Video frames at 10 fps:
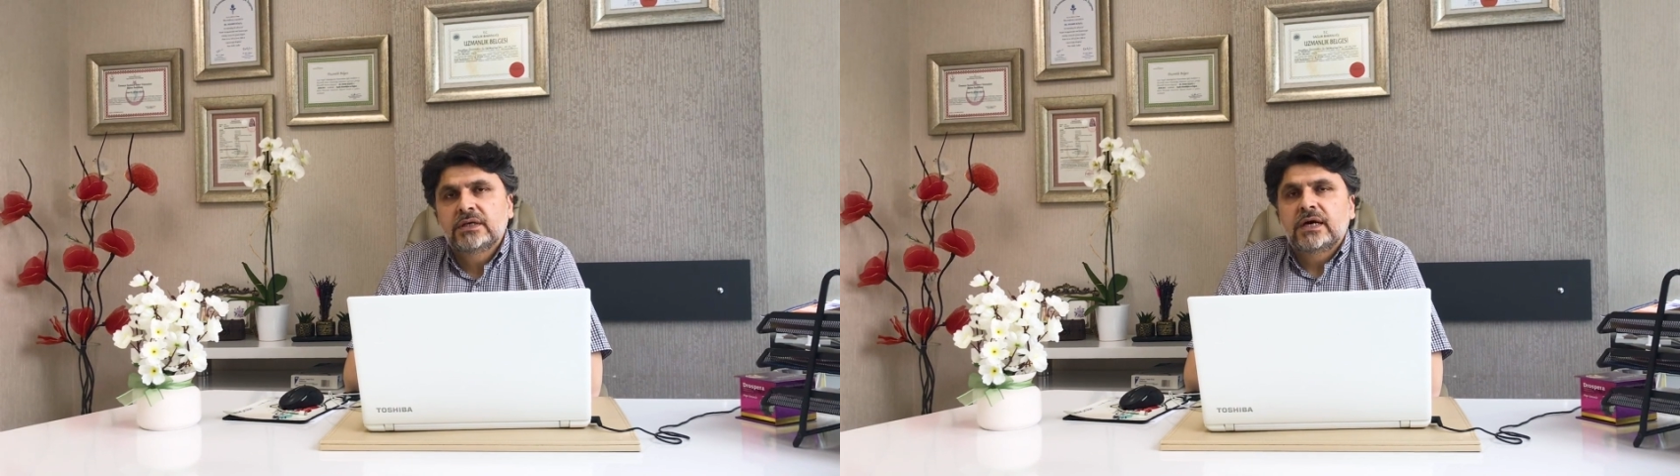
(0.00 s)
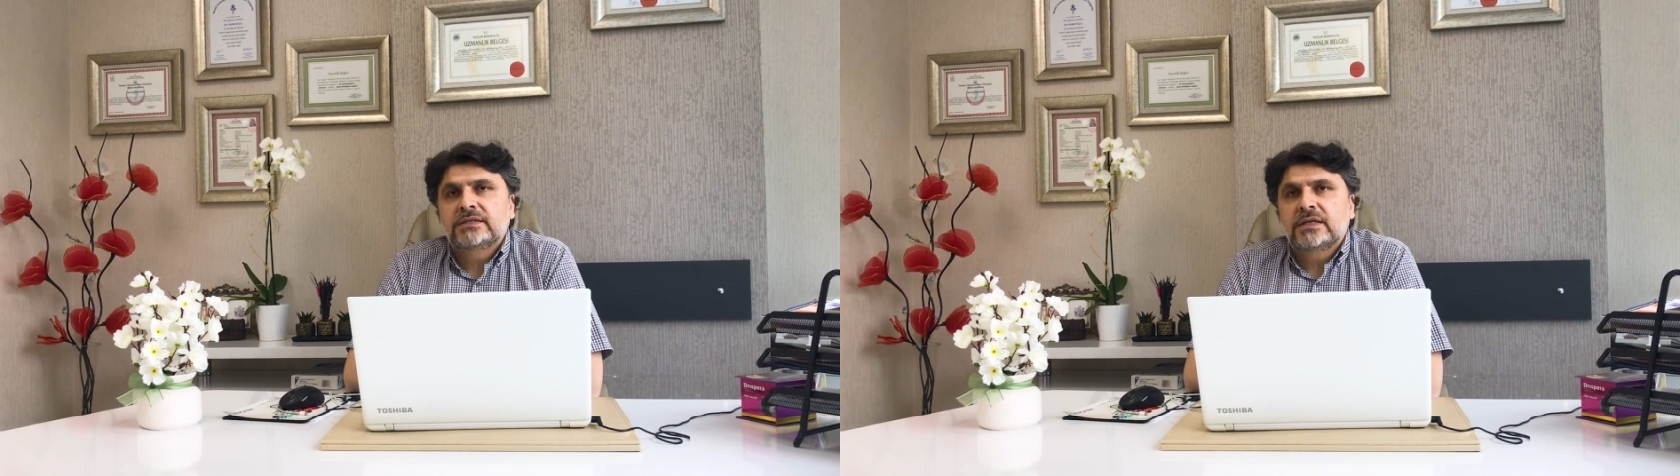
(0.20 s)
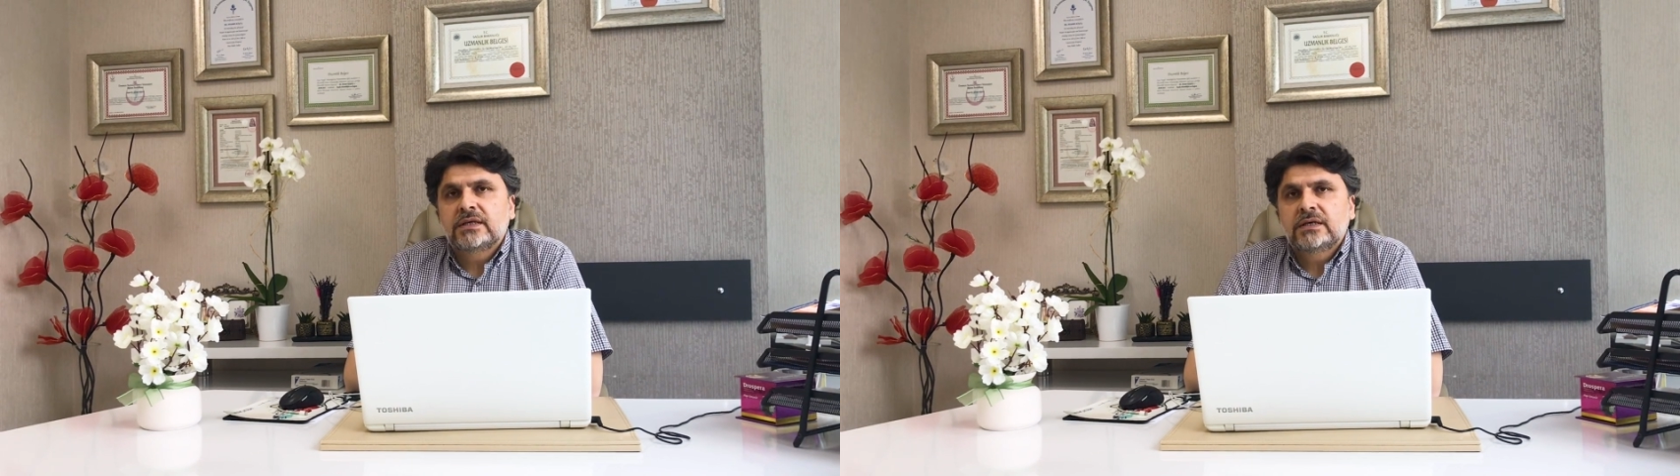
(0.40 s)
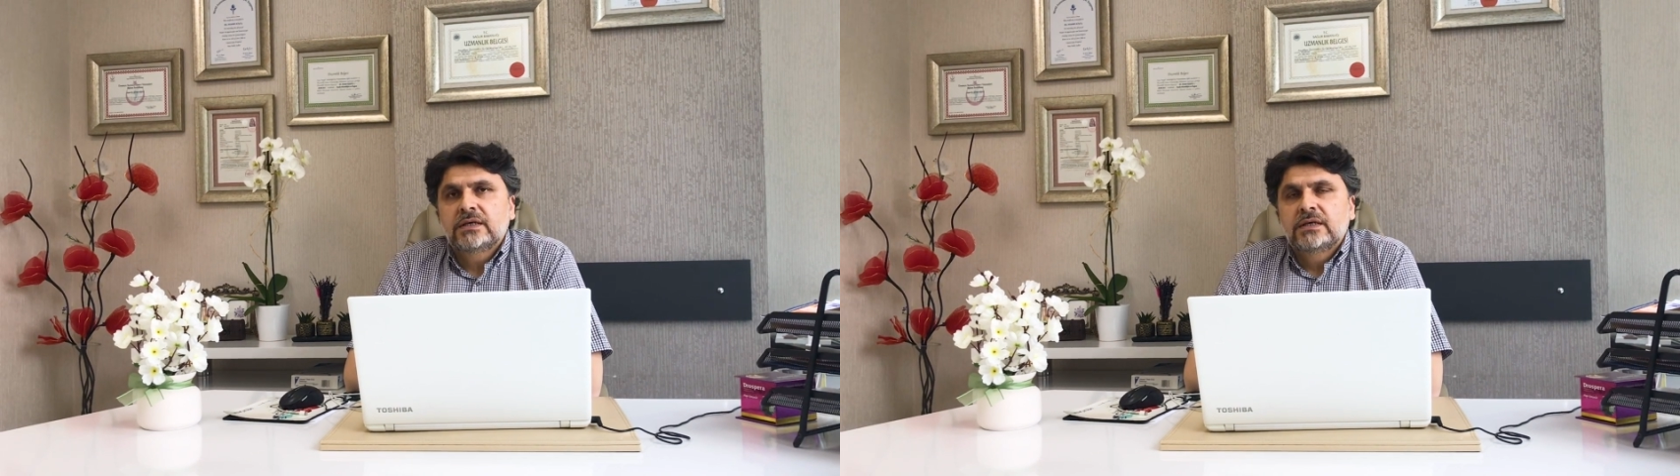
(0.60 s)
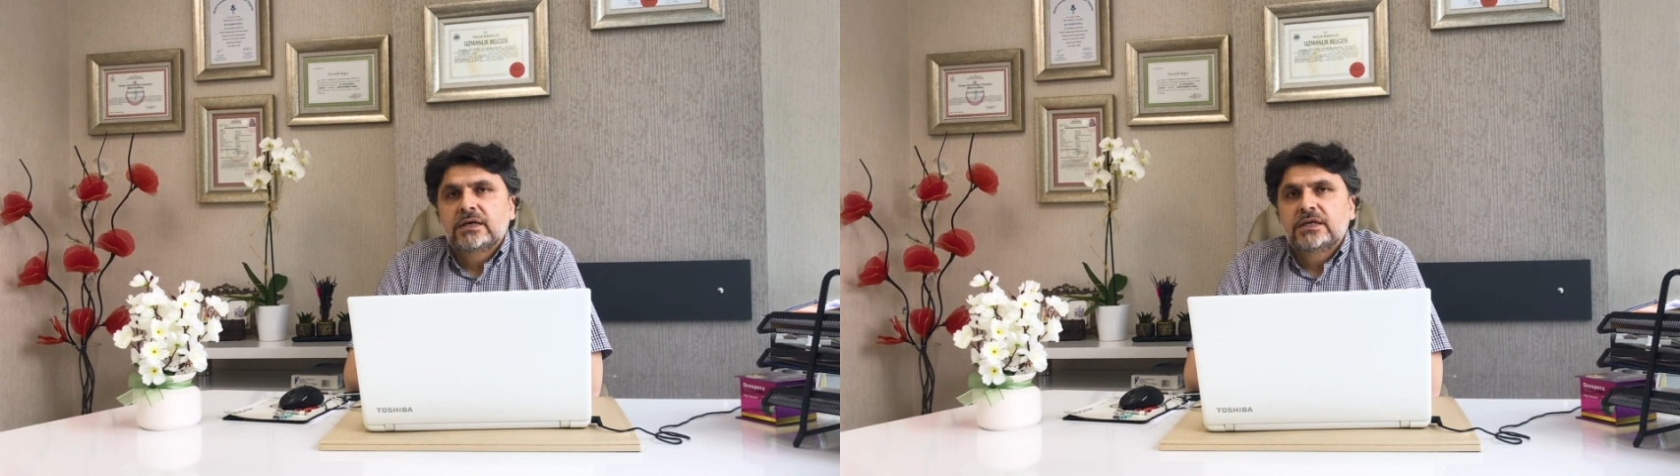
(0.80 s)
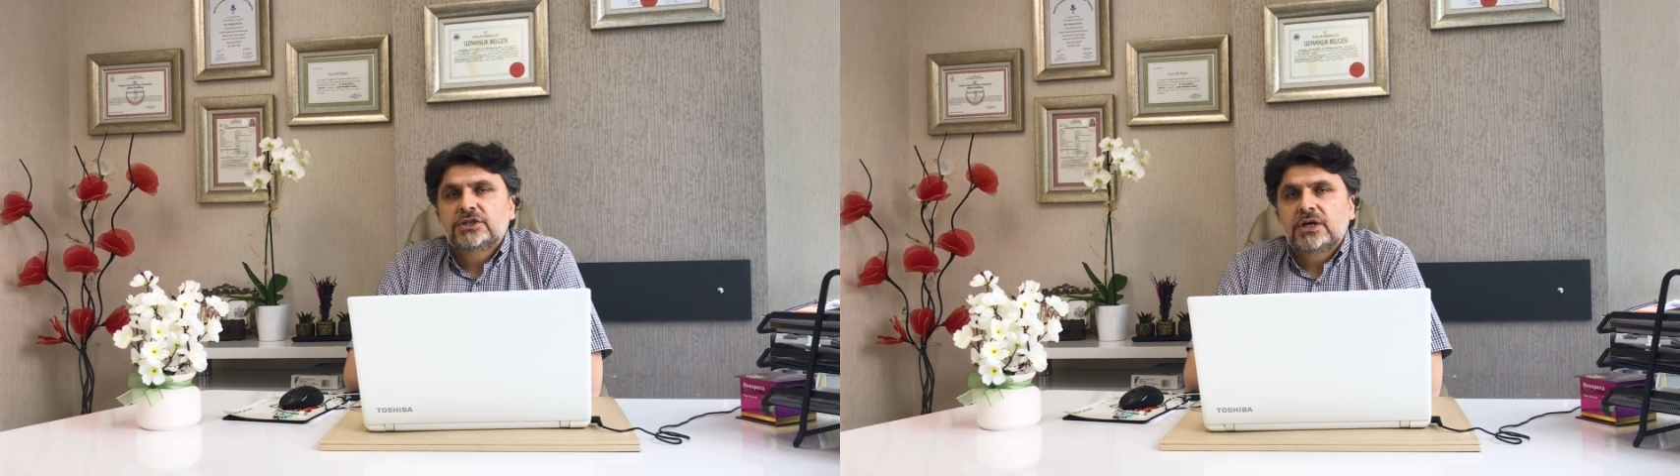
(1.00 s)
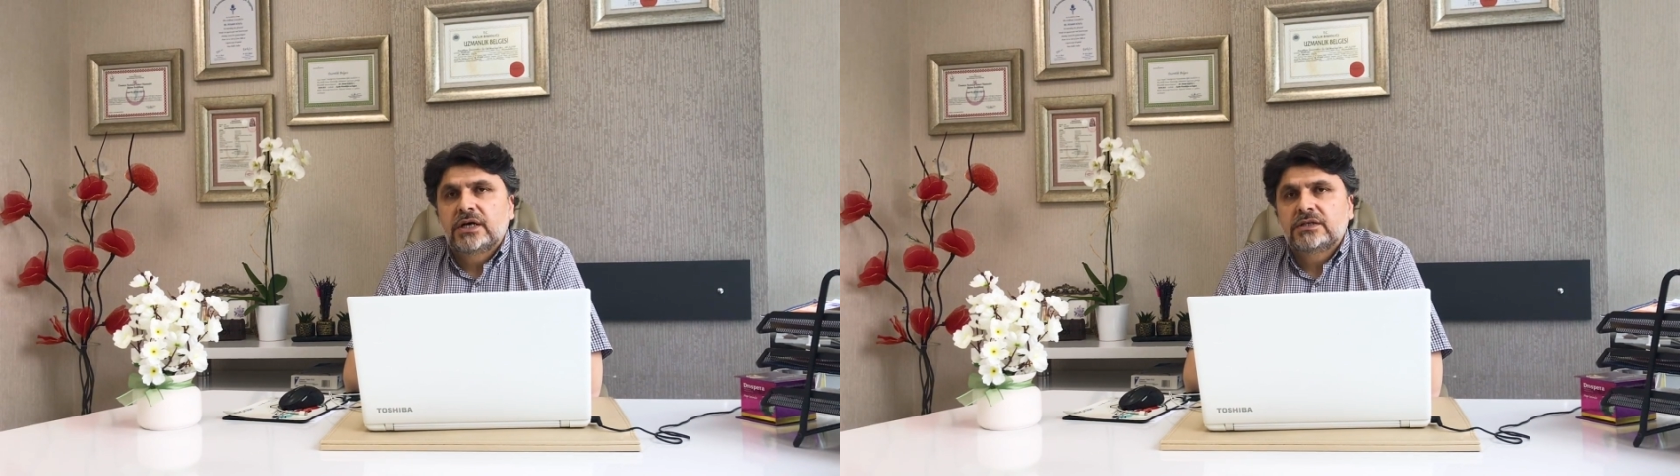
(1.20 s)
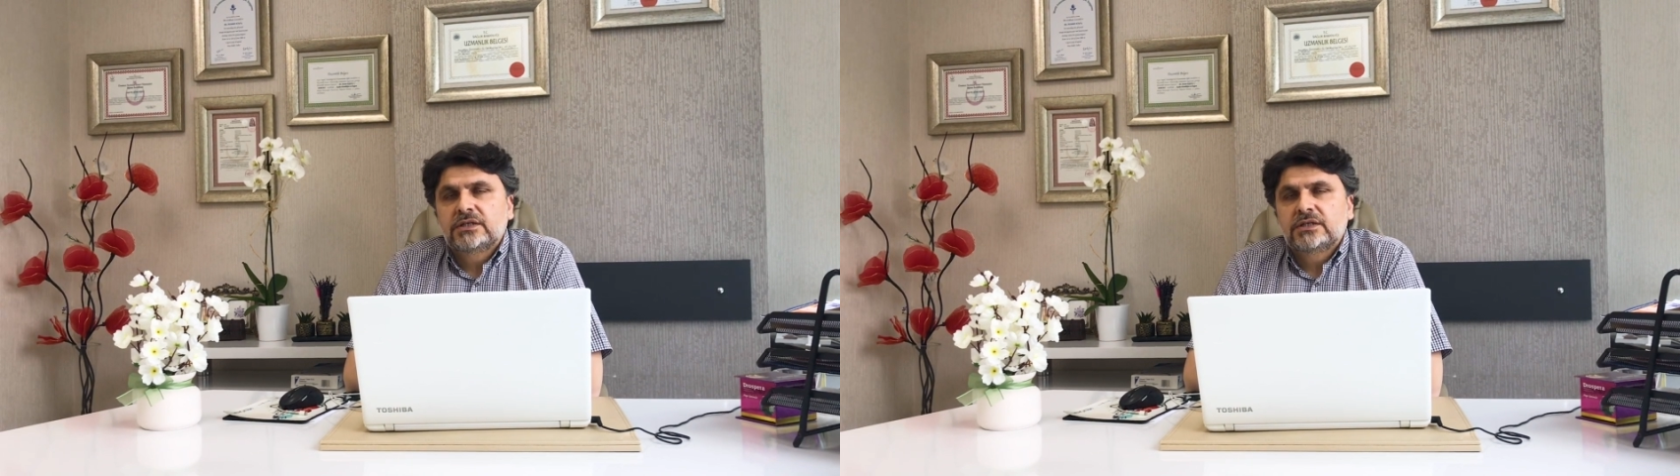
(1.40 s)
Hastada iç kanın